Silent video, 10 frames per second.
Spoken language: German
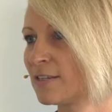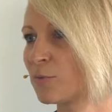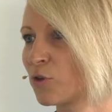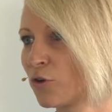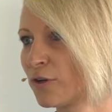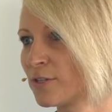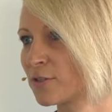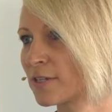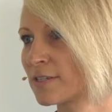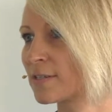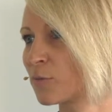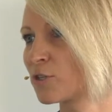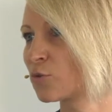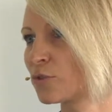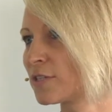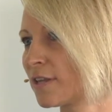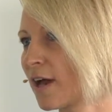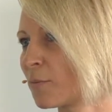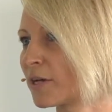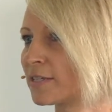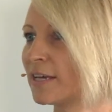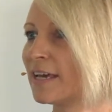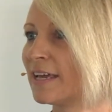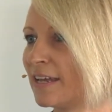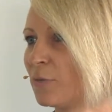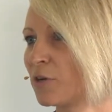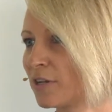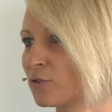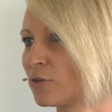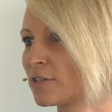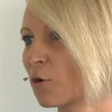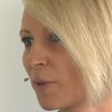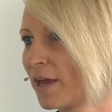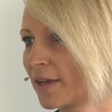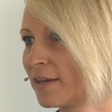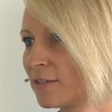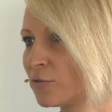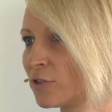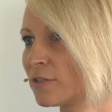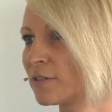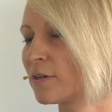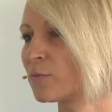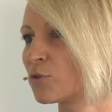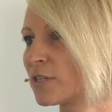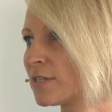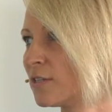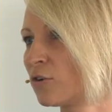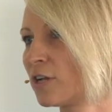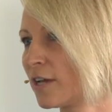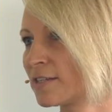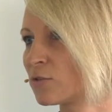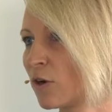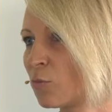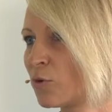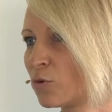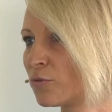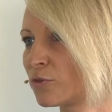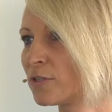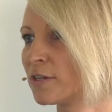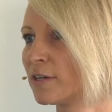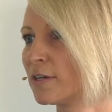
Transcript: immer neu, sodass es immer zugunsten der Arbeitnehmer natürlich auch mehr Geld wird, ähm, sodass die tolle Leistung auch belohnt wird.